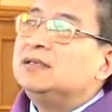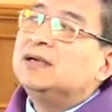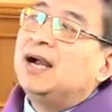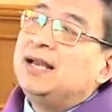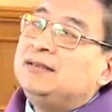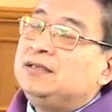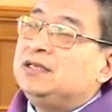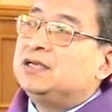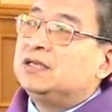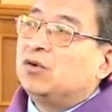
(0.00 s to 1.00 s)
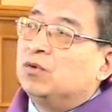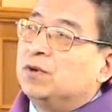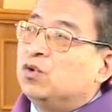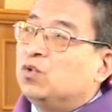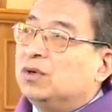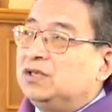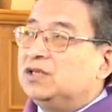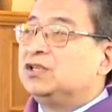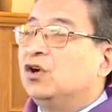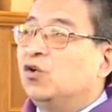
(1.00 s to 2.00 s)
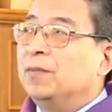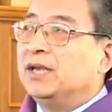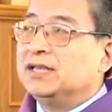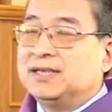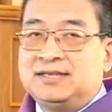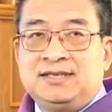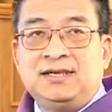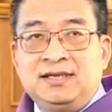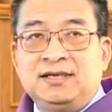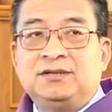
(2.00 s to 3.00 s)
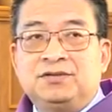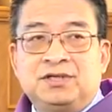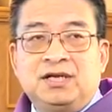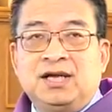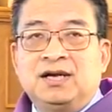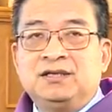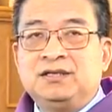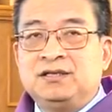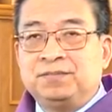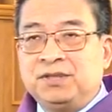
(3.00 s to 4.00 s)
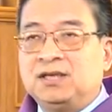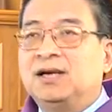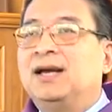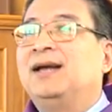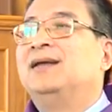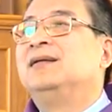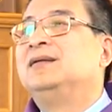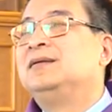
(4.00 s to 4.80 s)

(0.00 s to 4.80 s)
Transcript: 这个安息即使在我们活着的时候，我们也在经历，就是良心的平安。